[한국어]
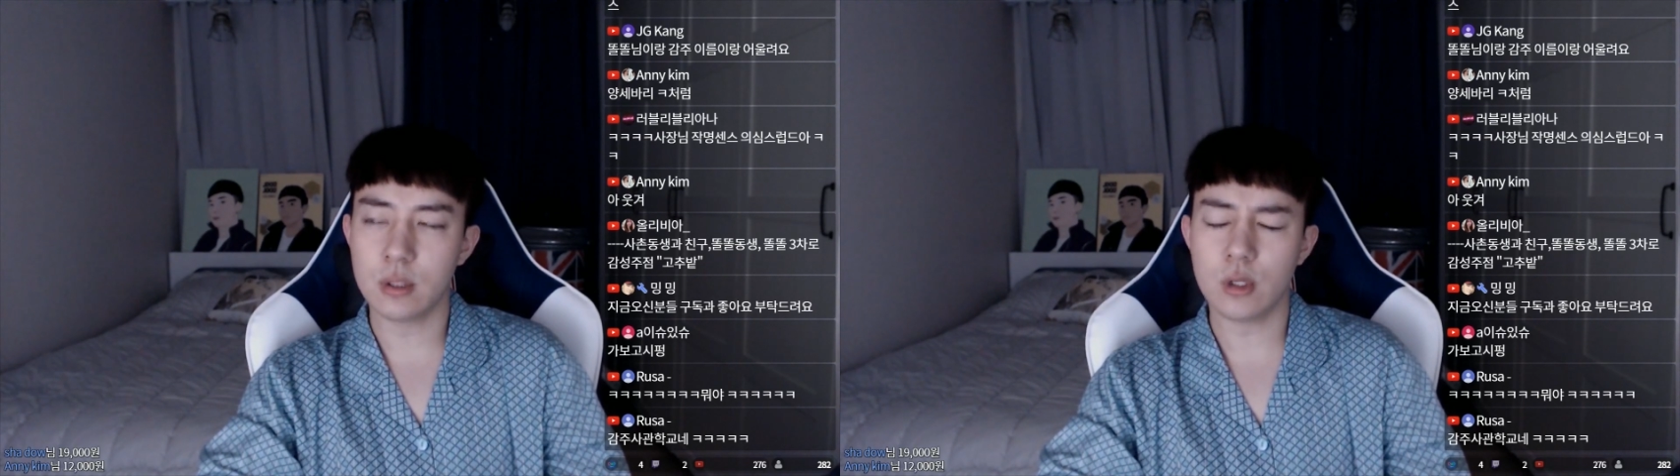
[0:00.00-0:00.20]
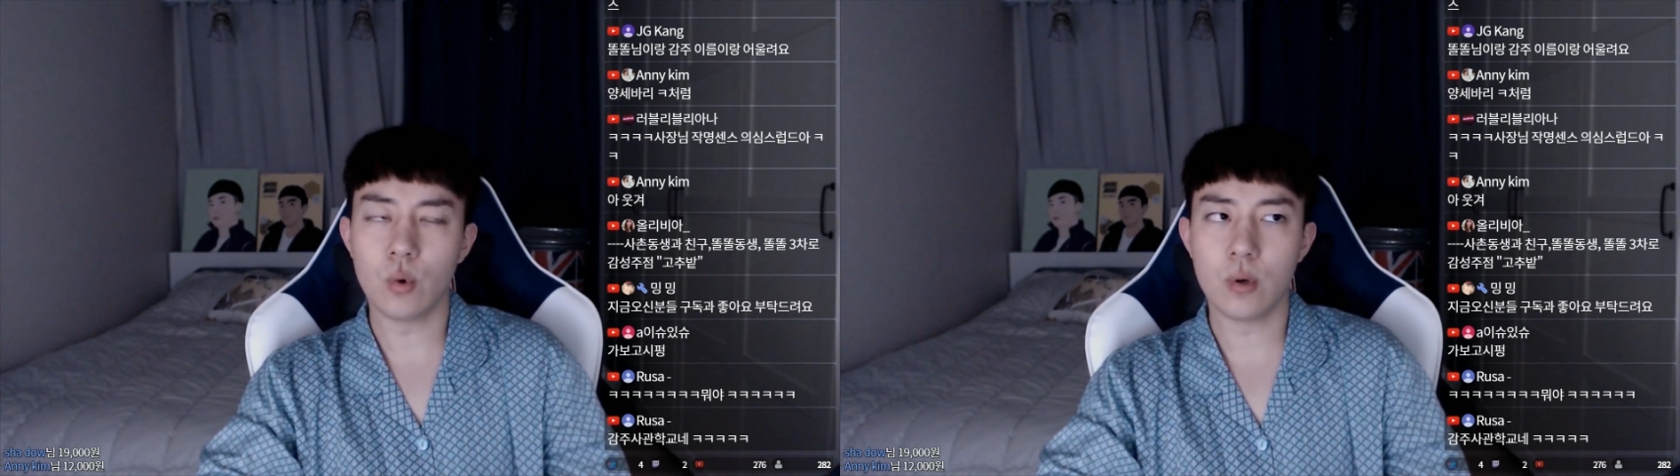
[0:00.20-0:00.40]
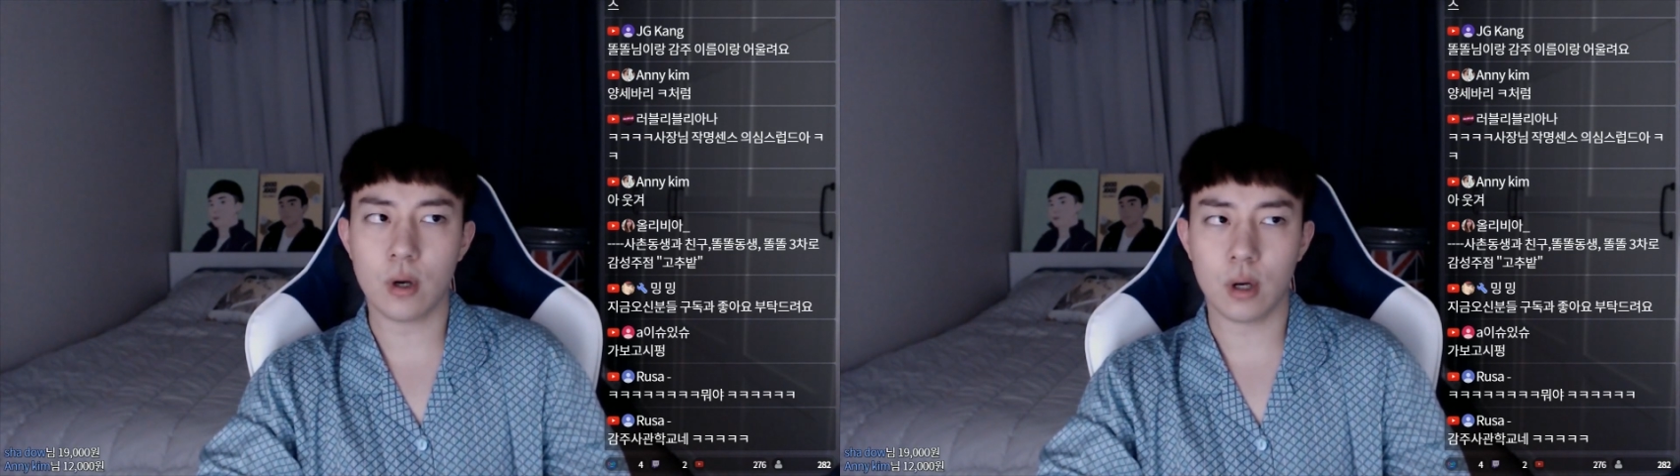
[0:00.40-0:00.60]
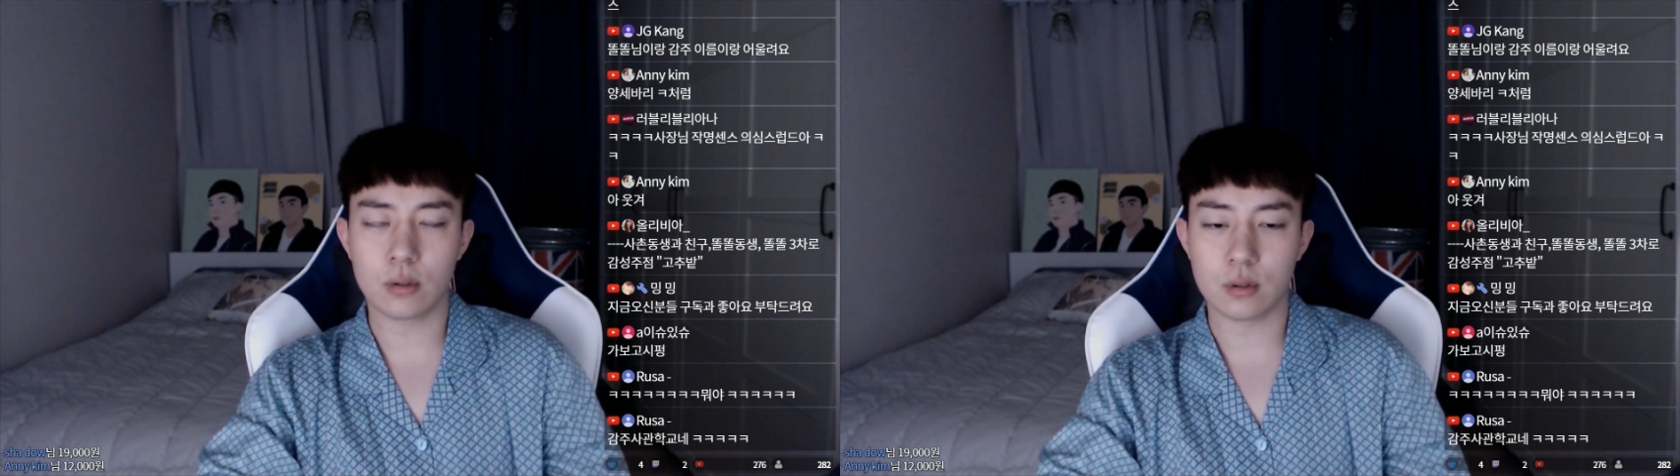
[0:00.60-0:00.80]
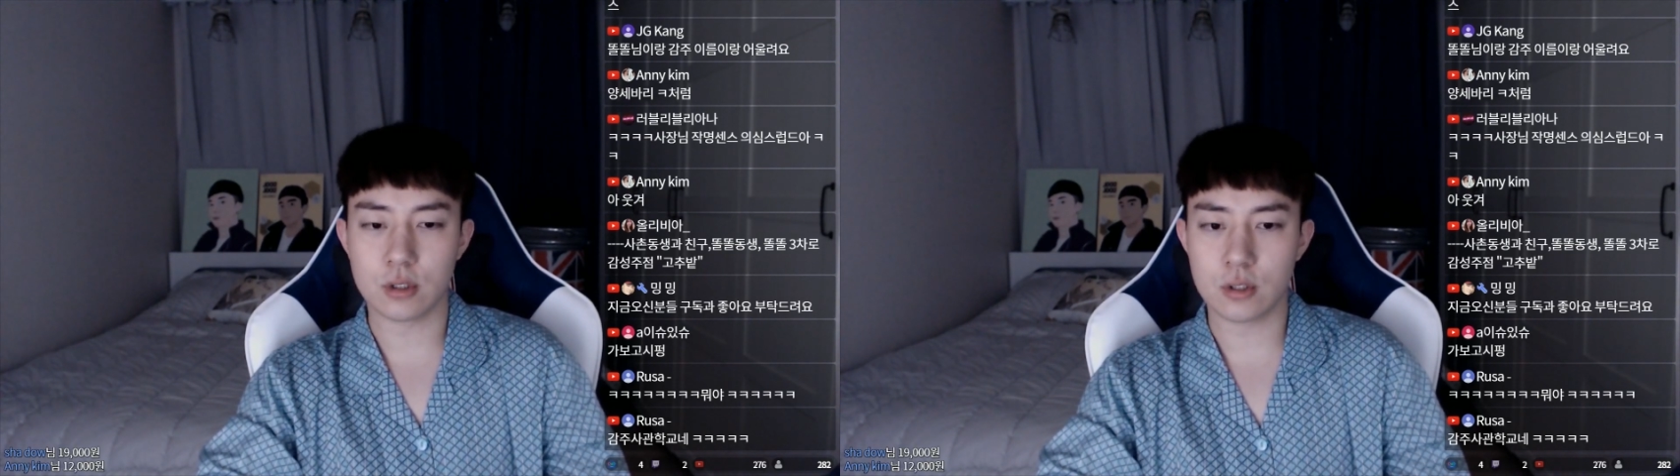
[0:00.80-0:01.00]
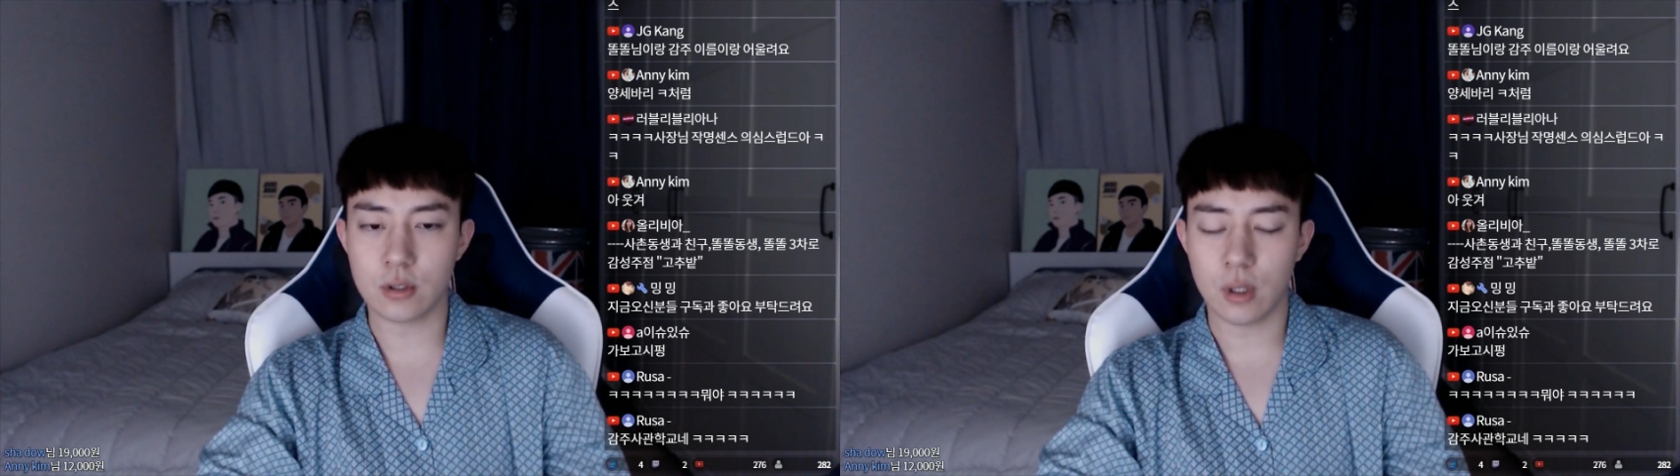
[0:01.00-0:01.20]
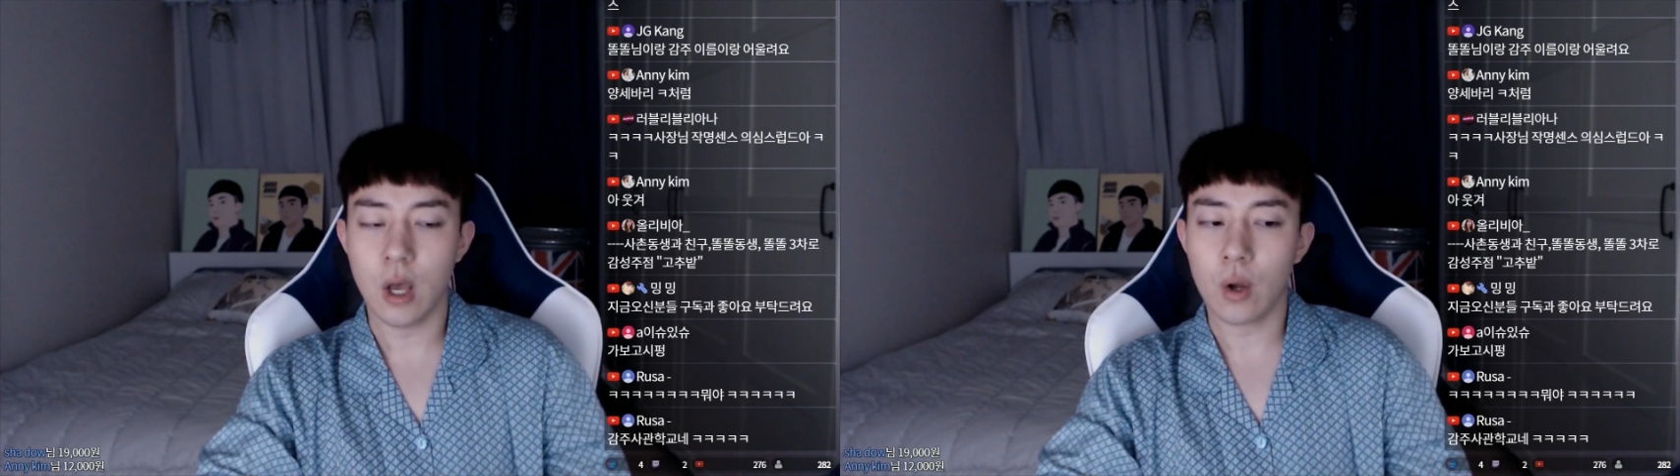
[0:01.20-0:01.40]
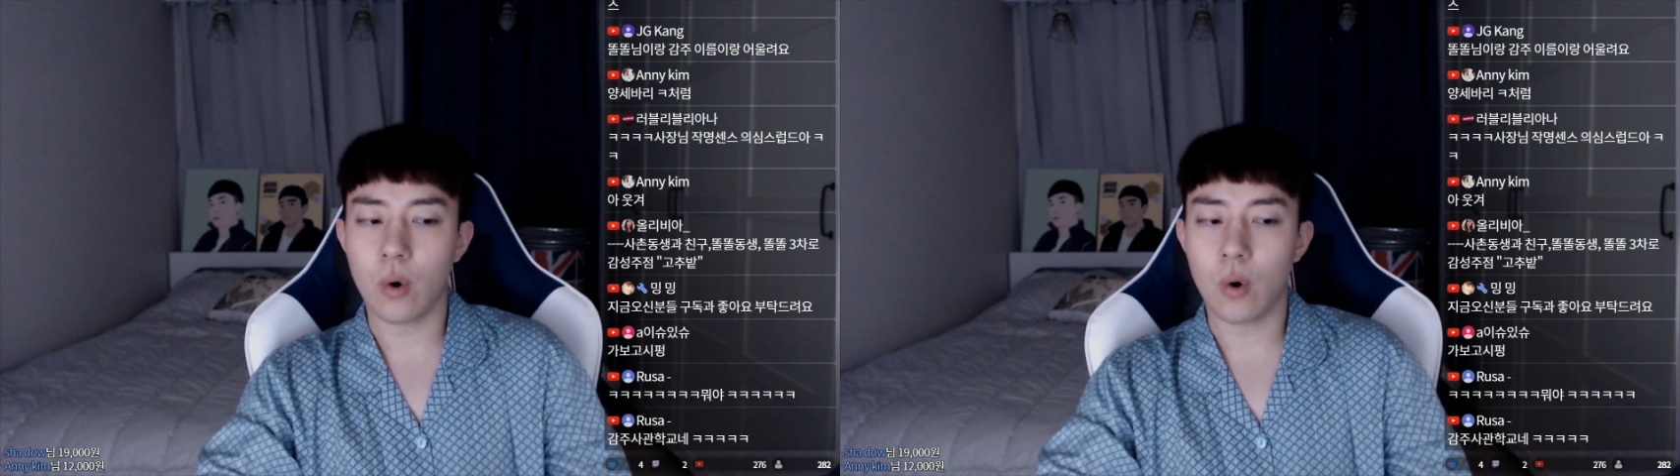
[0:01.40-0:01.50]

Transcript: 일요일에 가든 진짜